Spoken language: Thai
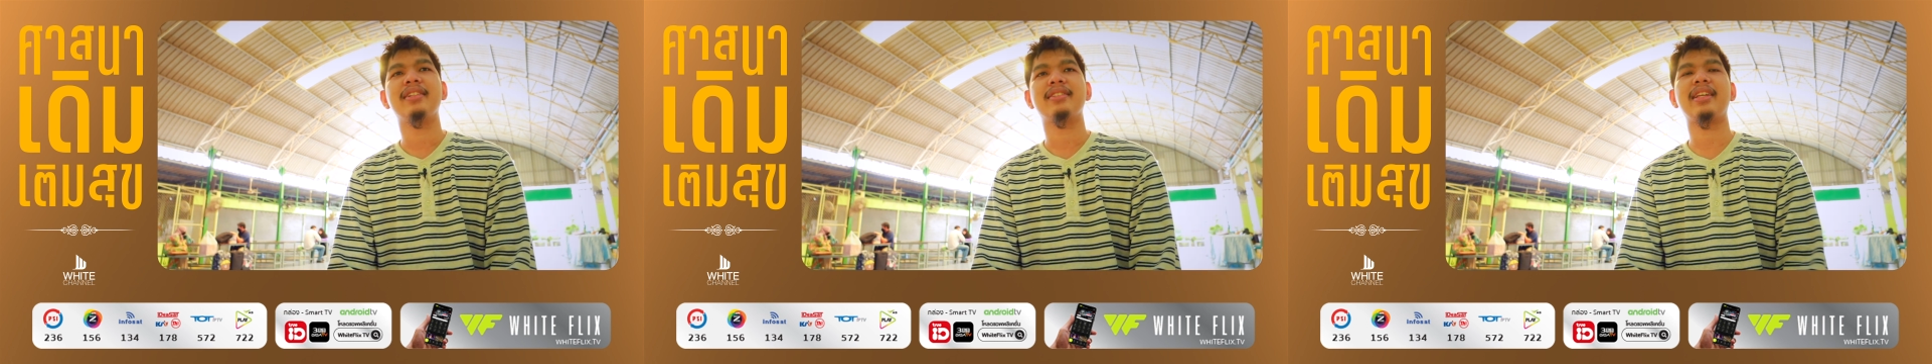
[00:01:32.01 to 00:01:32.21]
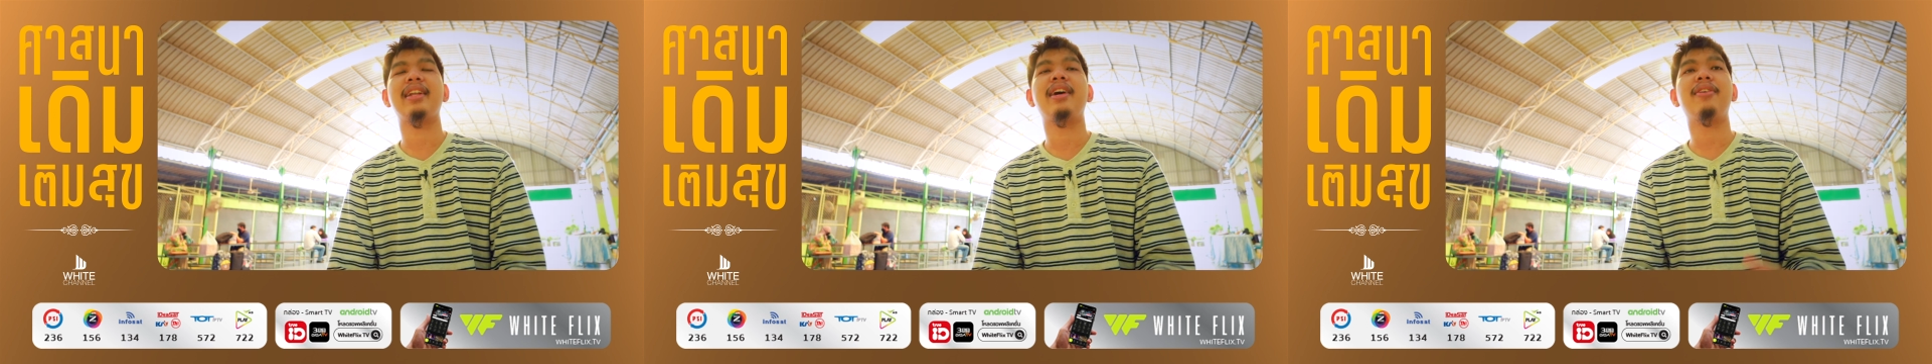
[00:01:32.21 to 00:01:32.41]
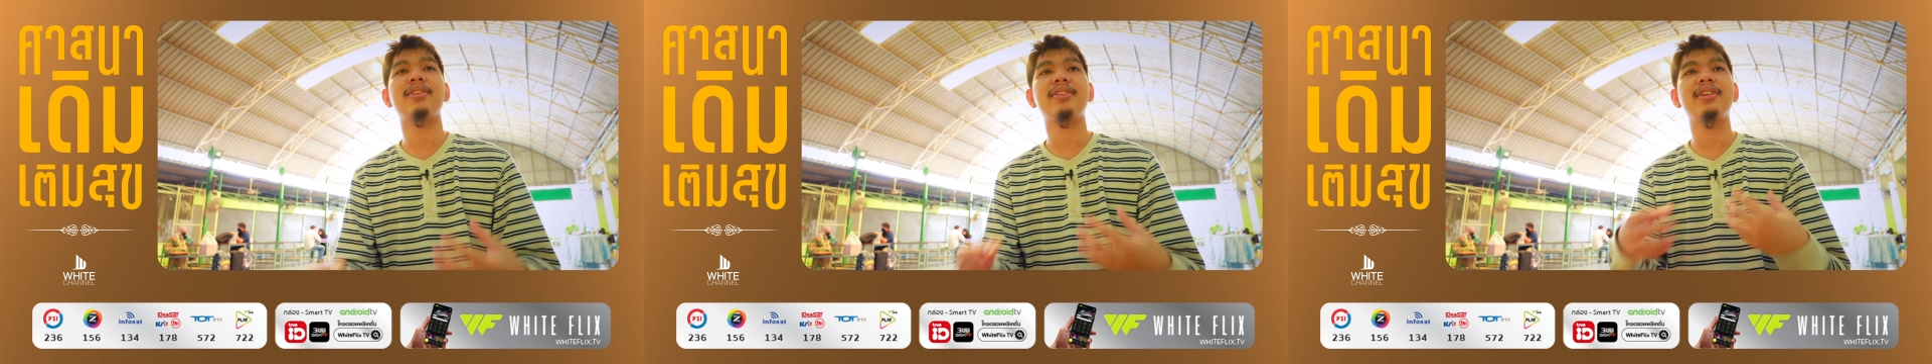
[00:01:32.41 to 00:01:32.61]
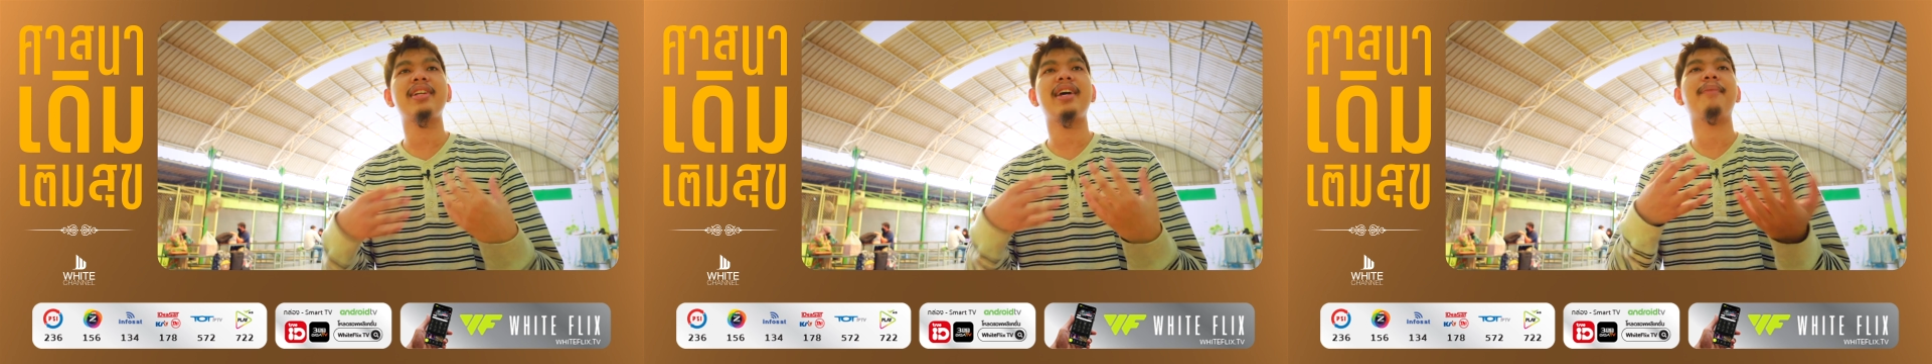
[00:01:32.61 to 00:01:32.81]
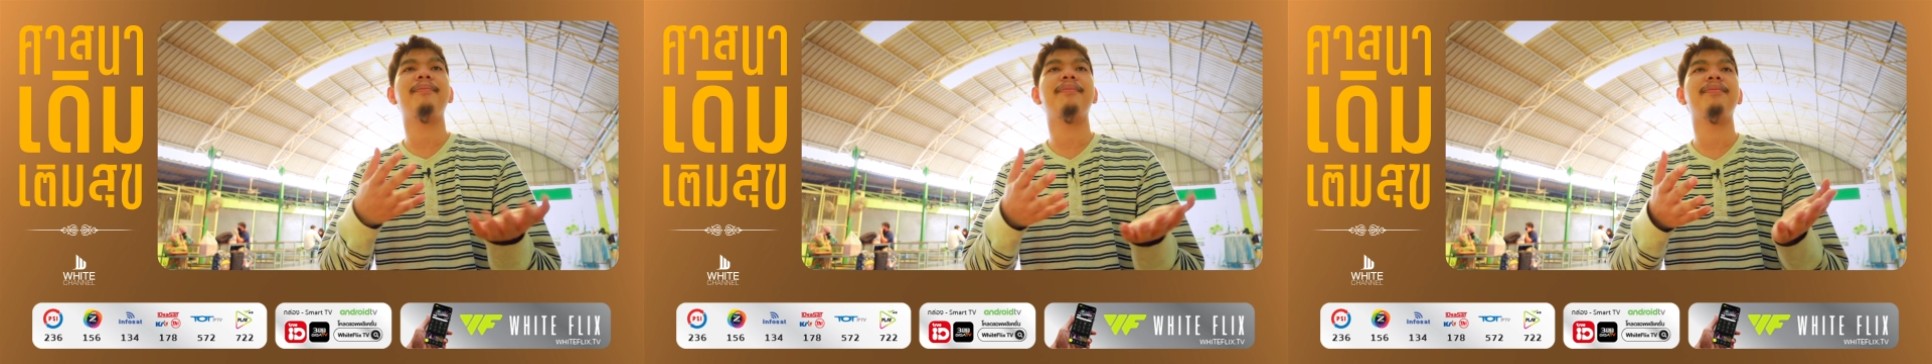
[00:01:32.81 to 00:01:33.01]
แต่เราก็ต้อง
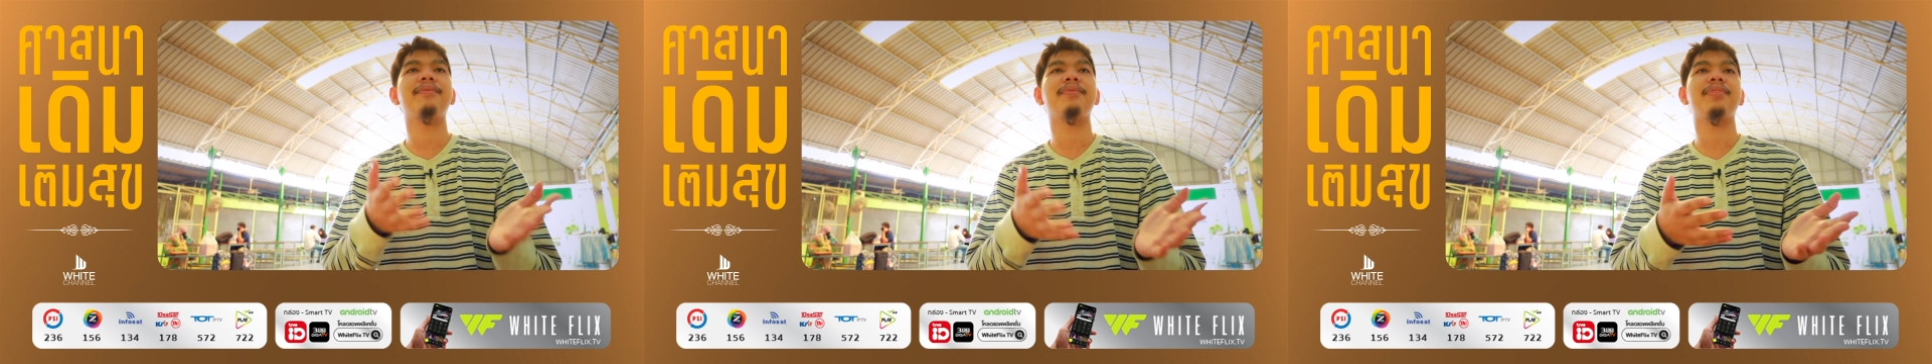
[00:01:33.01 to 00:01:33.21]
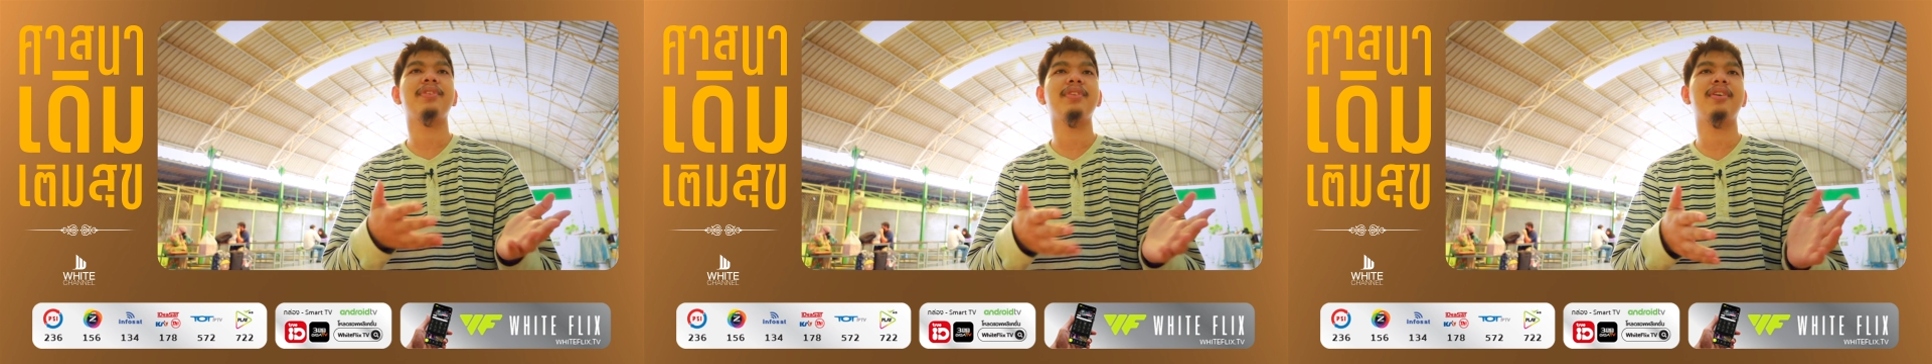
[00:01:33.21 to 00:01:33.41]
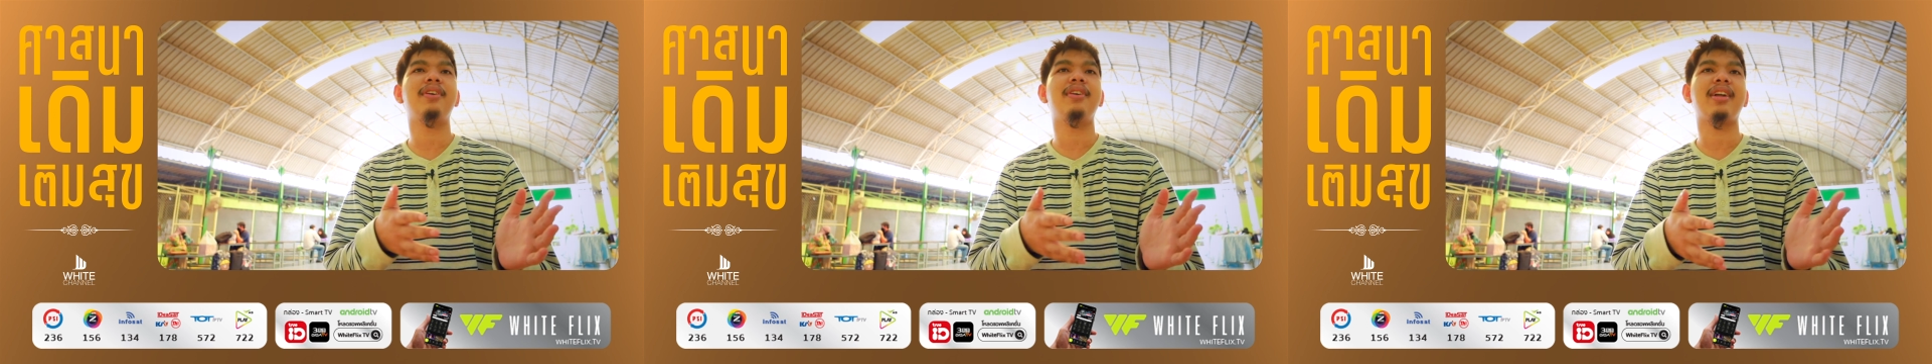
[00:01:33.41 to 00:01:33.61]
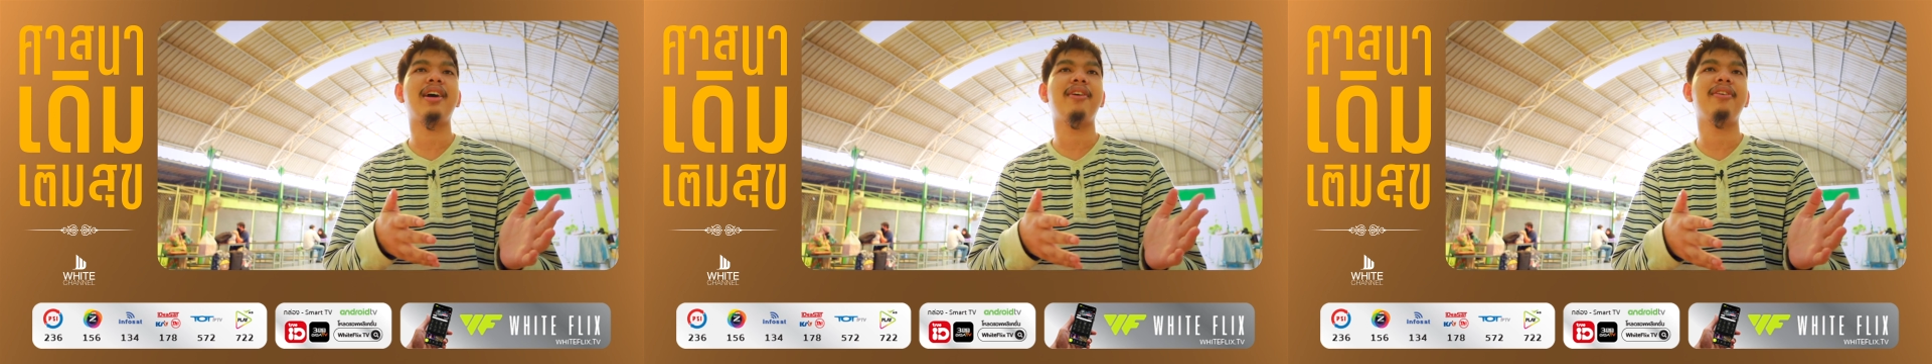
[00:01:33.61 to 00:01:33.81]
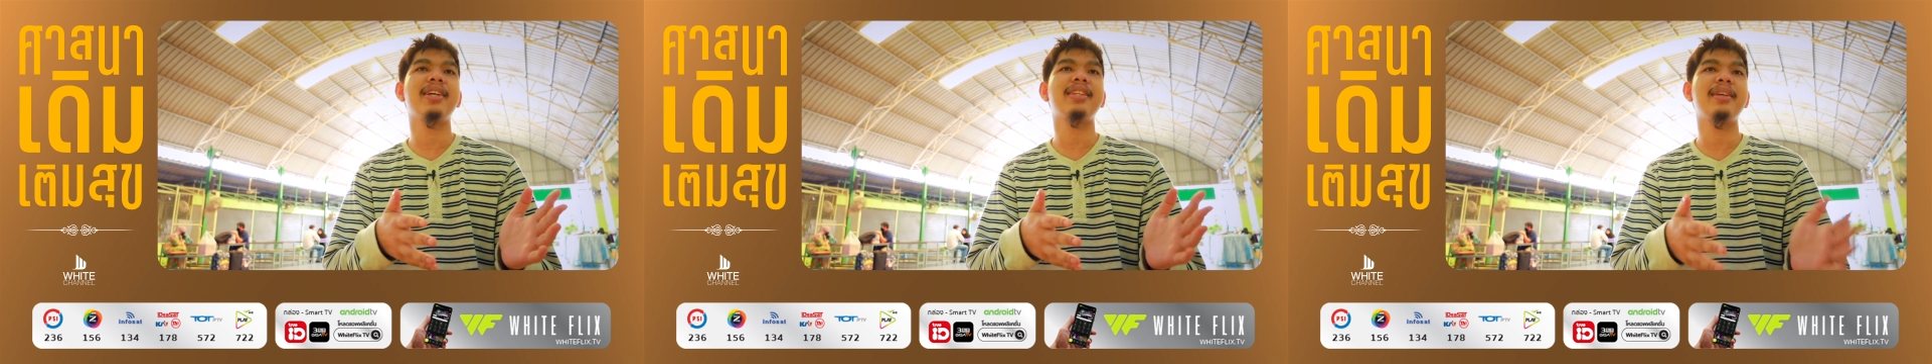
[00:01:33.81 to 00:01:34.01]
ทำของ
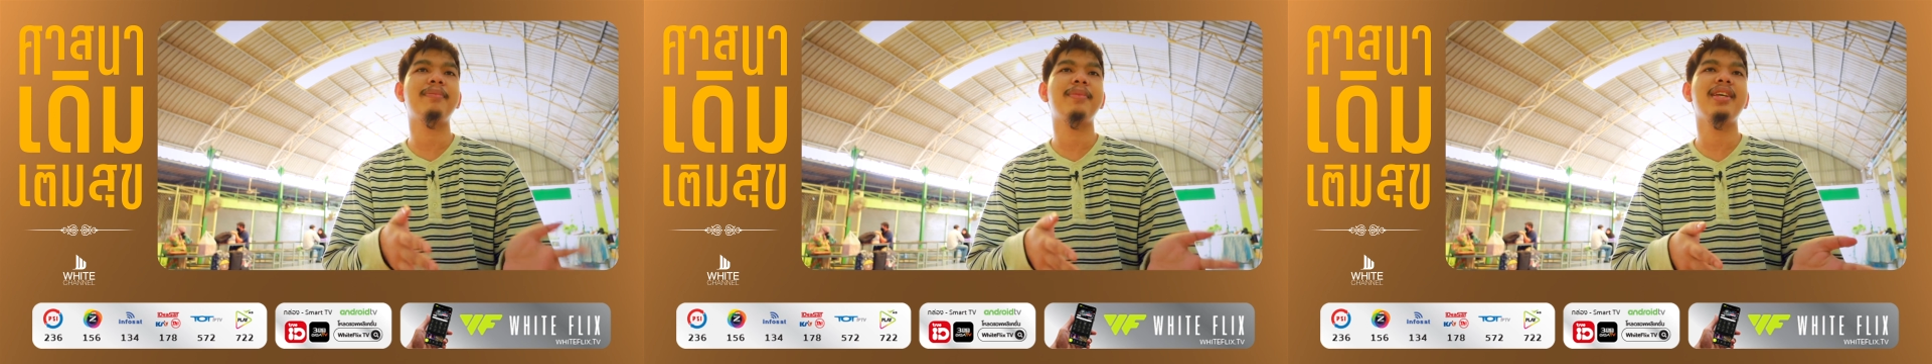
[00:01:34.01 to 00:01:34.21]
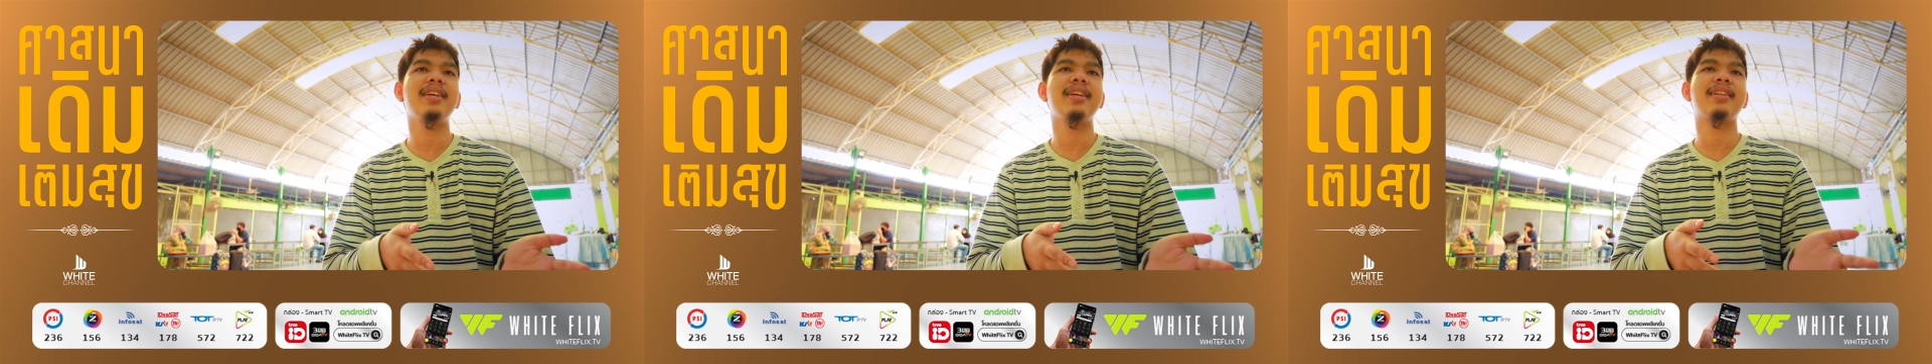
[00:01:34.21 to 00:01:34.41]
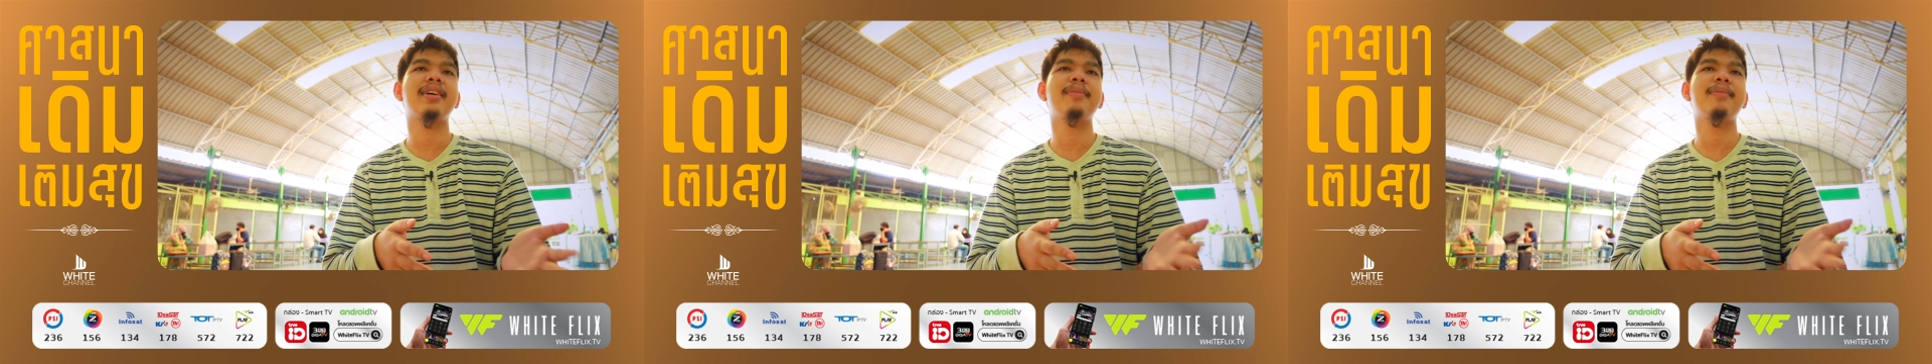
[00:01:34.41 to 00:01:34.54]
เราให้เต็มที่